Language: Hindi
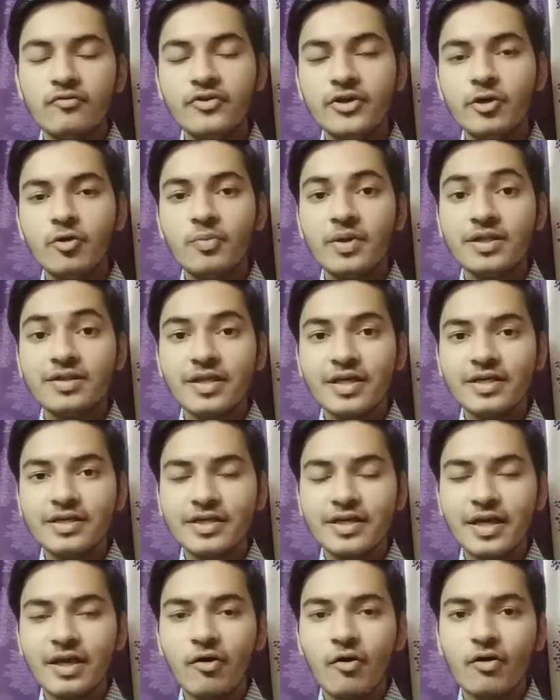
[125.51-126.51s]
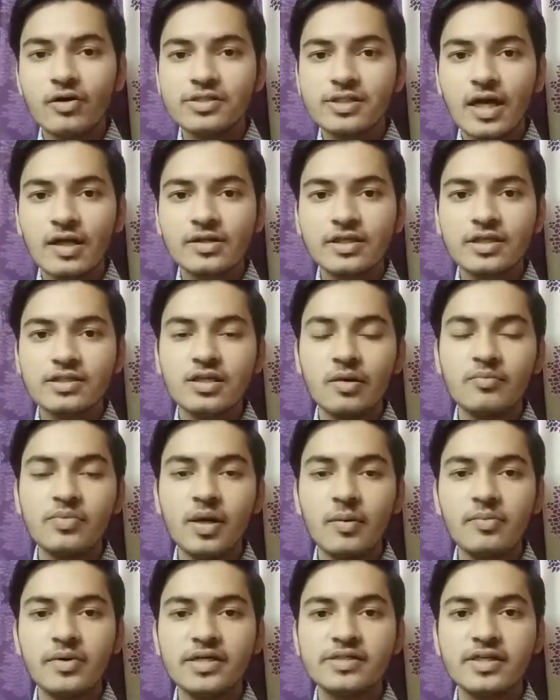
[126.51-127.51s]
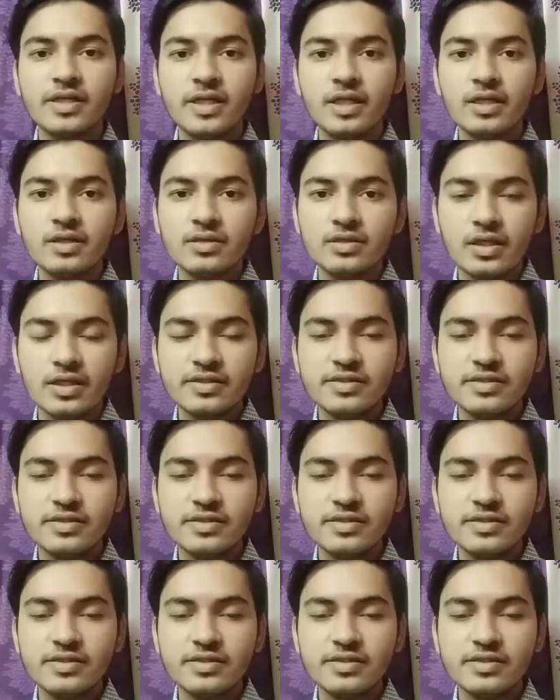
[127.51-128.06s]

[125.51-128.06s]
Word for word: वीडियो में इतना ही ठीक है और साथ ही सभी अपडेट्स के लिए